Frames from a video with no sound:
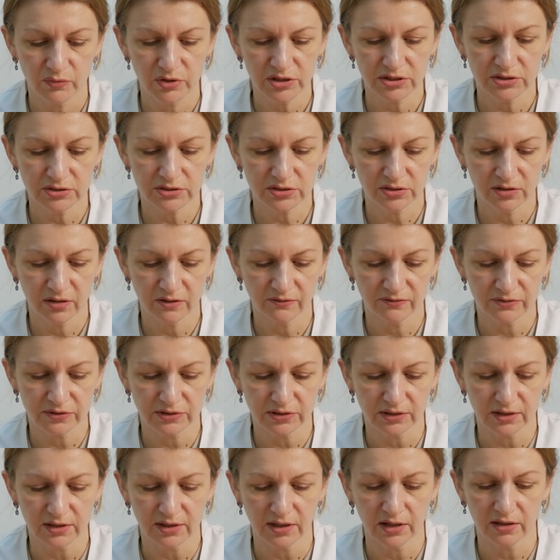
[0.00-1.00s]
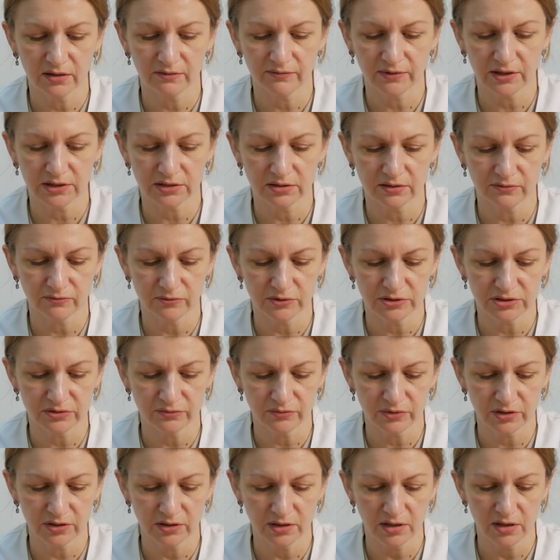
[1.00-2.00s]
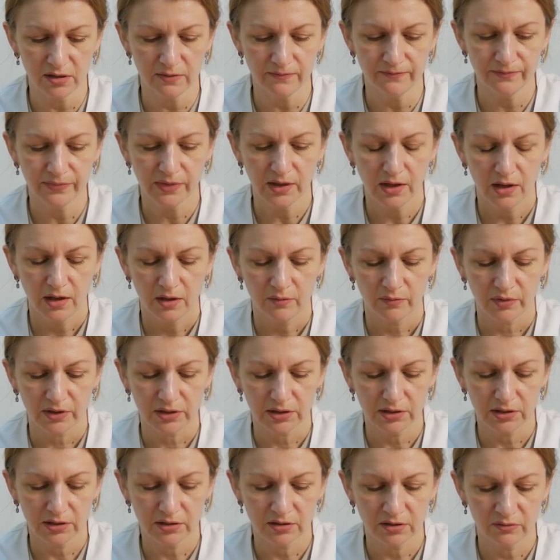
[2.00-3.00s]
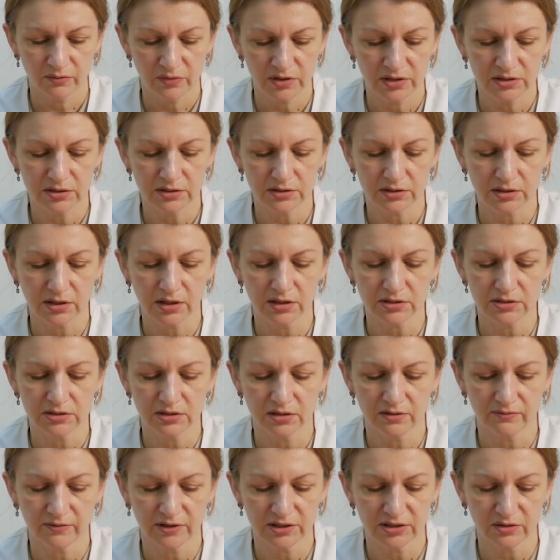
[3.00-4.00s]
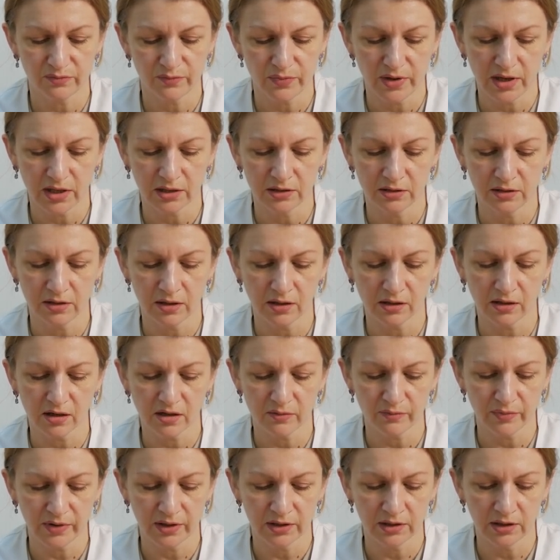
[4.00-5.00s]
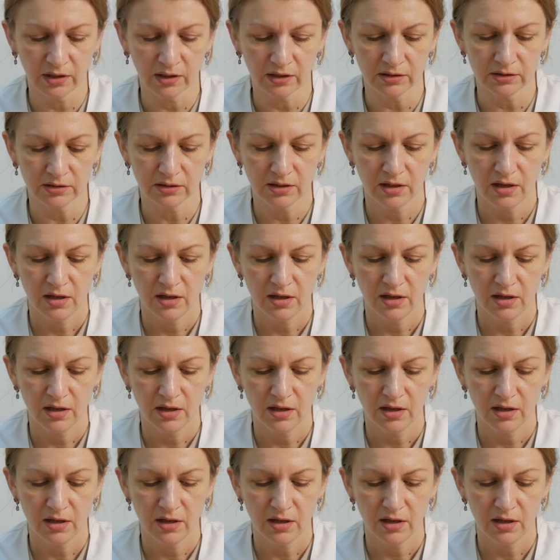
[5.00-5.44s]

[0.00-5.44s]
Месячные всегда 28 дней, последний месяц каждые 25 дней. Как понять?